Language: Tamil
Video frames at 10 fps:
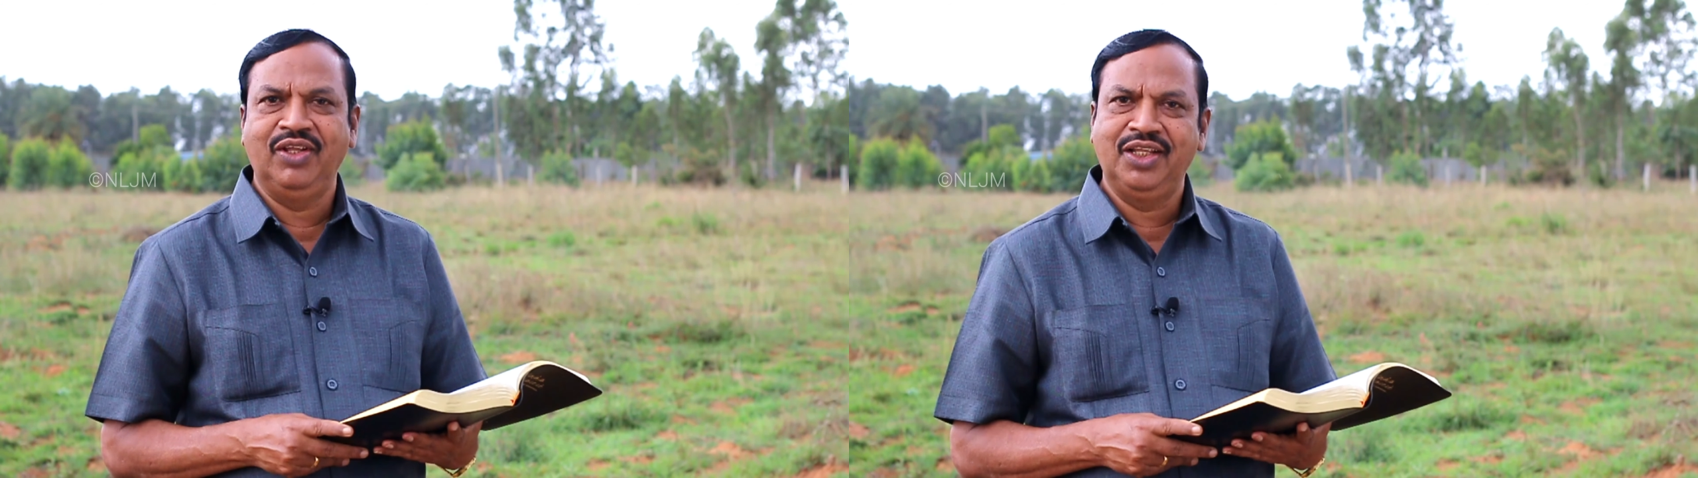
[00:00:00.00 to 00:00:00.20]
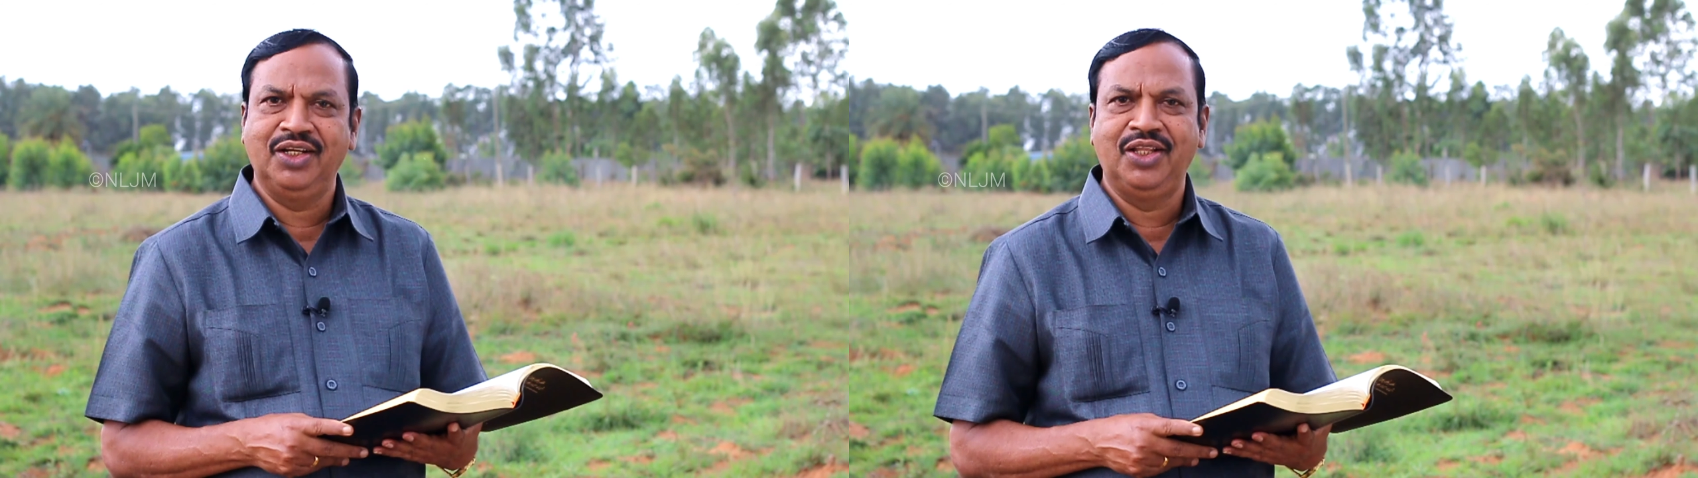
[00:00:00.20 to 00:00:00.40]

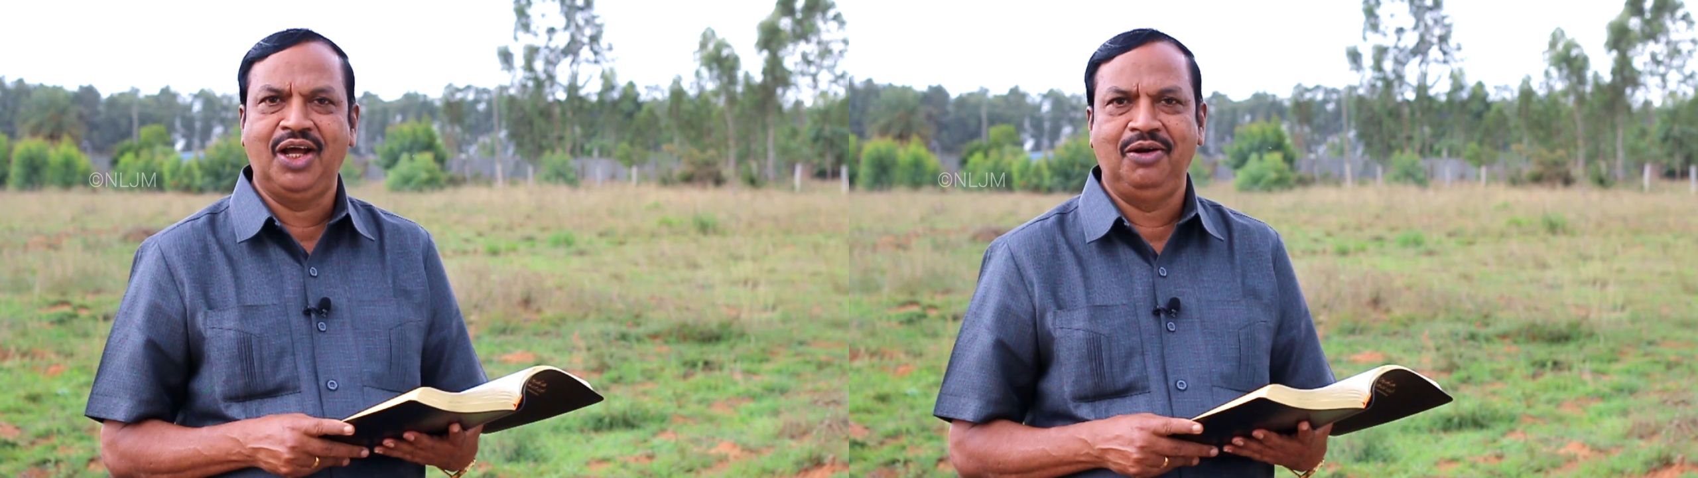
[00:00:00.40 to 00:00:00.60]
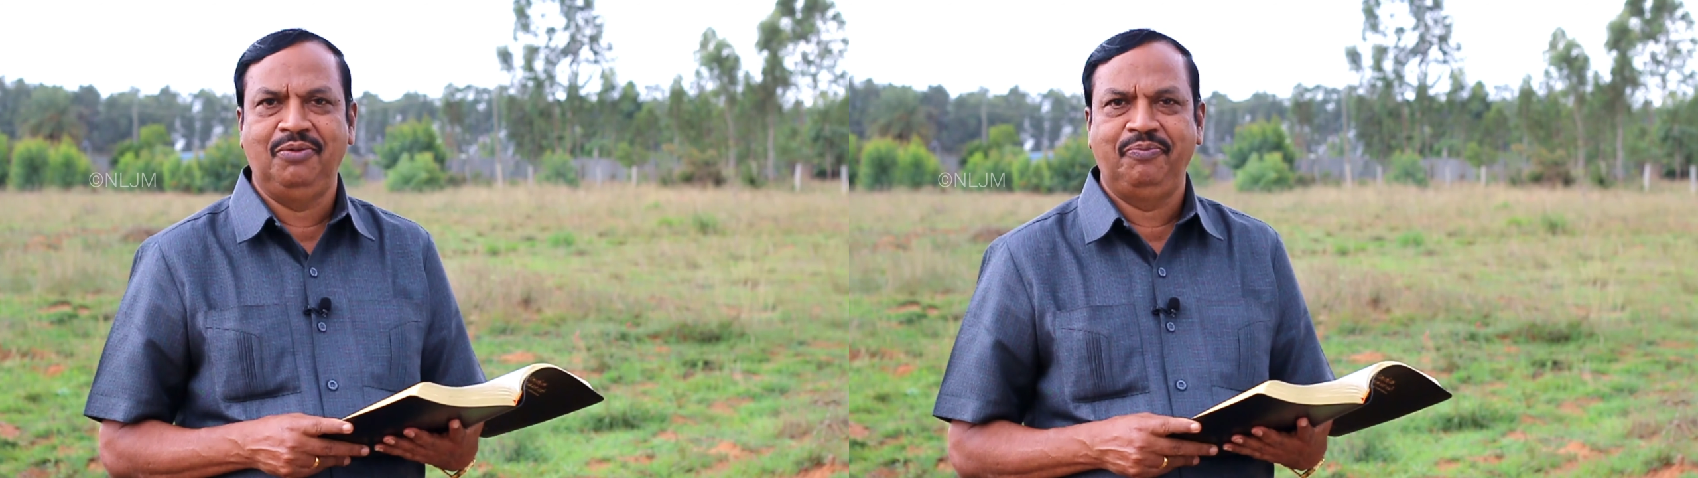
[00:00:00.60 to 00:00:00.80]

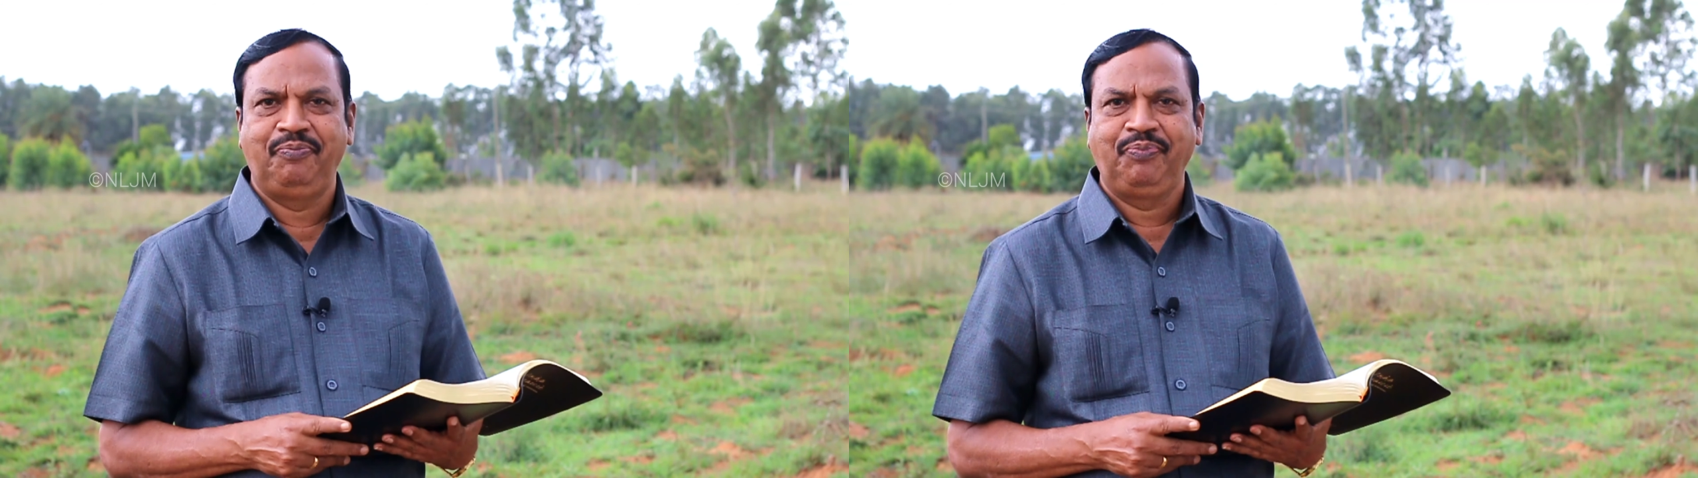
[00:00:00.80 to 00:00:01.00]
வந்திருந்தாலும்